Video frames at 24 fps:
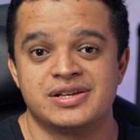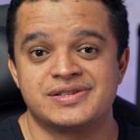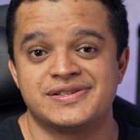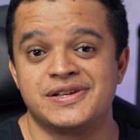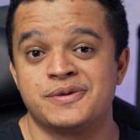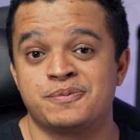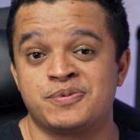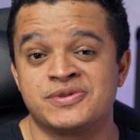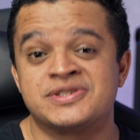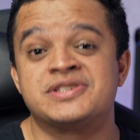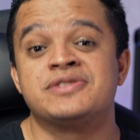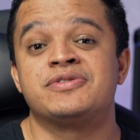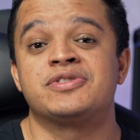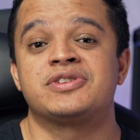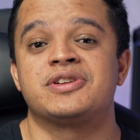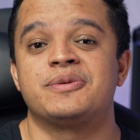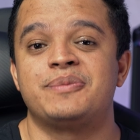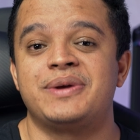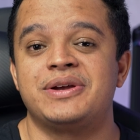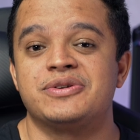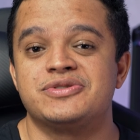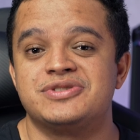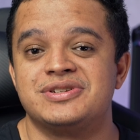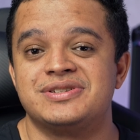sendo possível
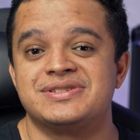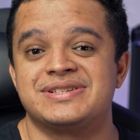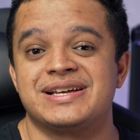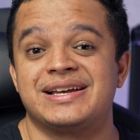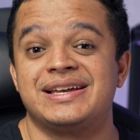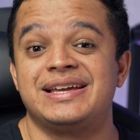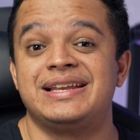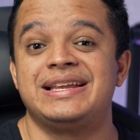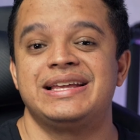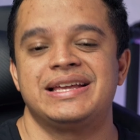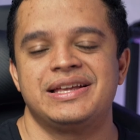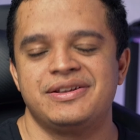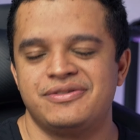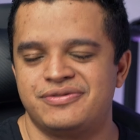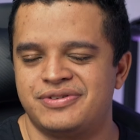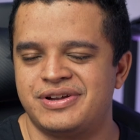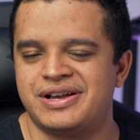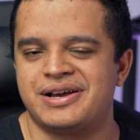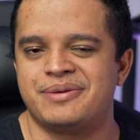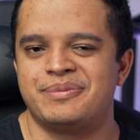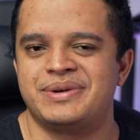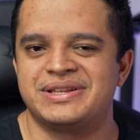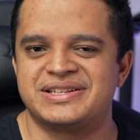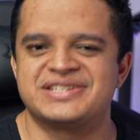também utilizar ele em
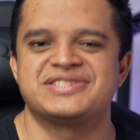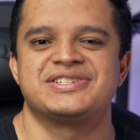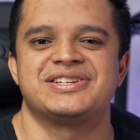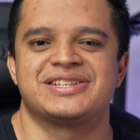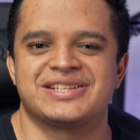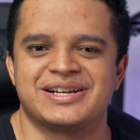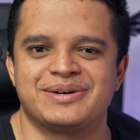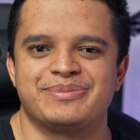ferramentas de